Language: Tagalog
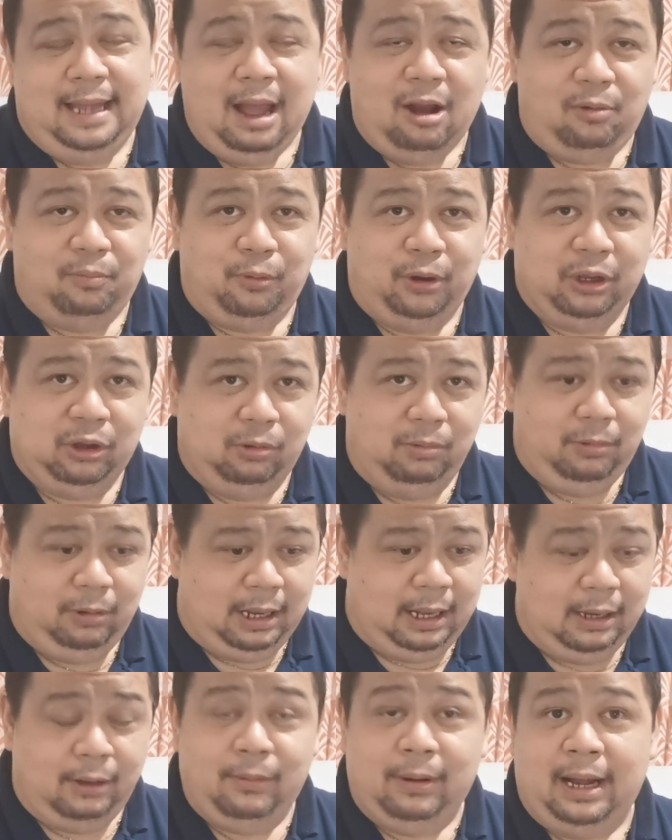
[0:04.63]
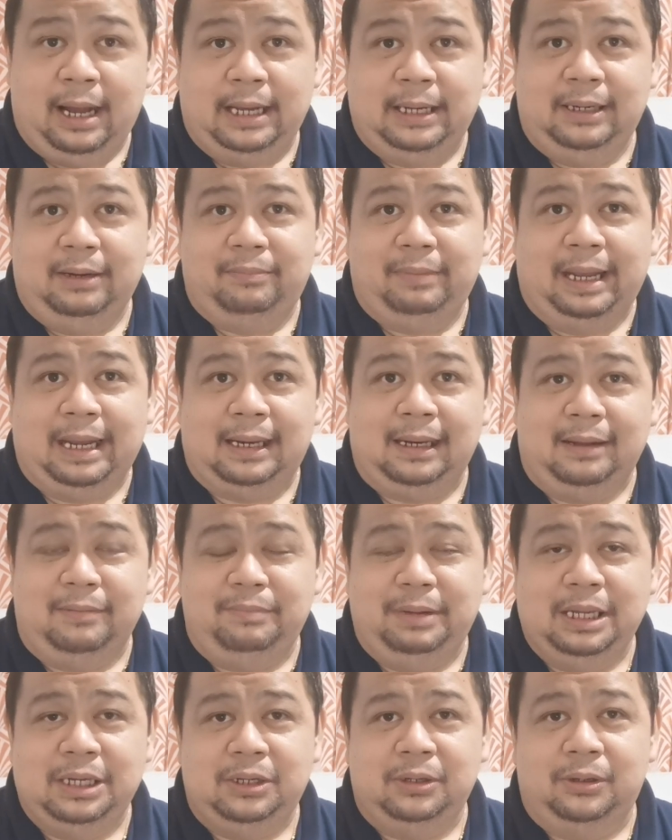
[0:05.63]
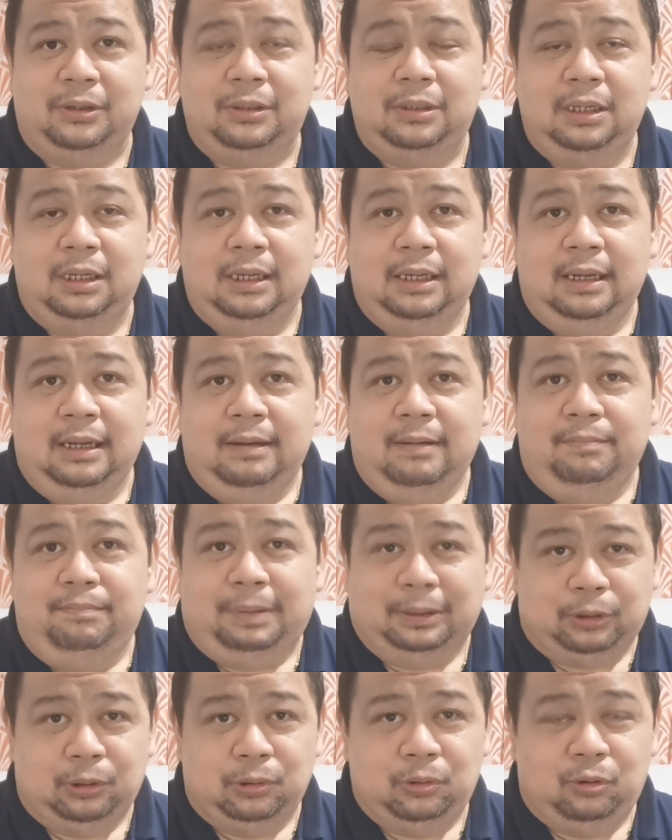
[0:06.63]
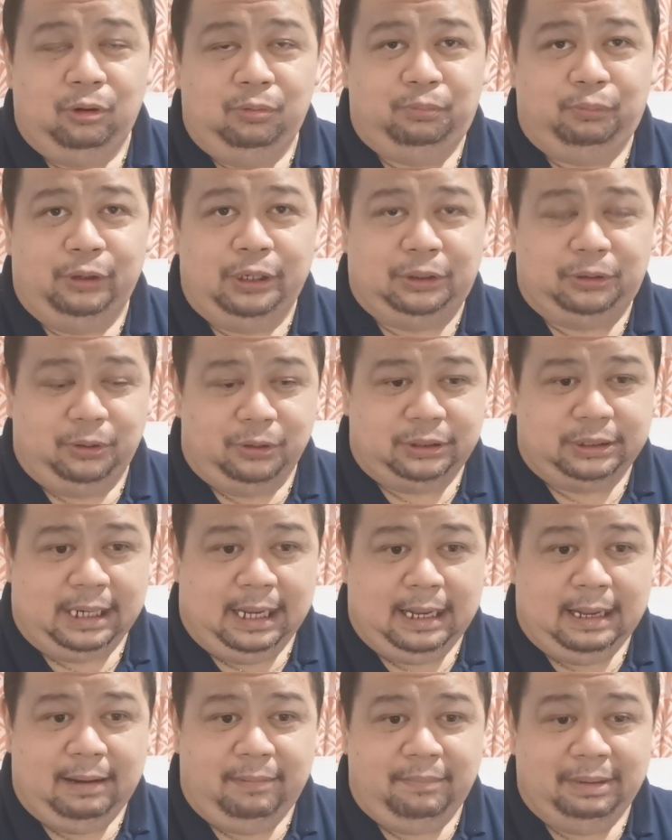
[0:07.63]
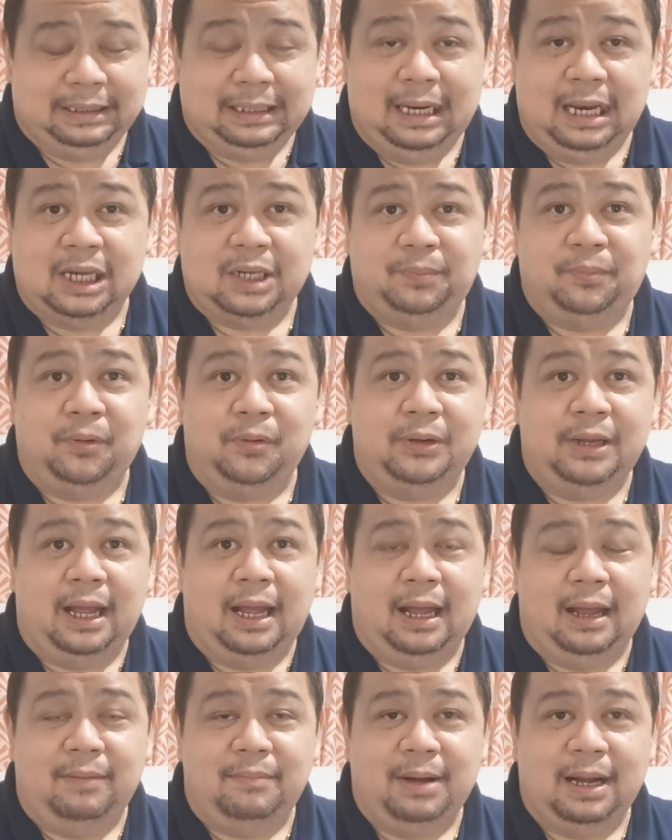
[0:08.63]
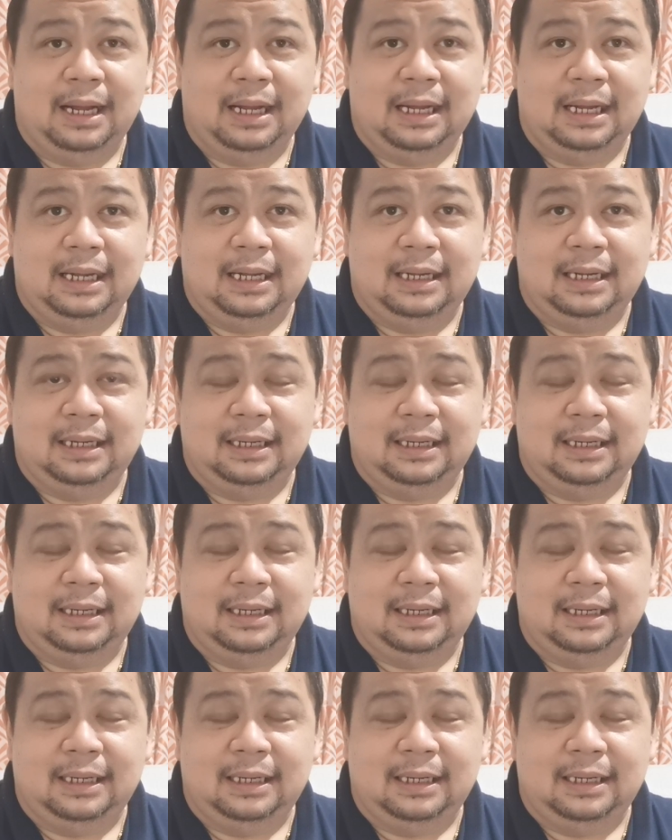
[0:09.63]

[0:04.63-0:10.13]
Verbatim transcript: Ako po ay gumagawa ngayon ng maikling video patungkol po ito sa madalas po na mga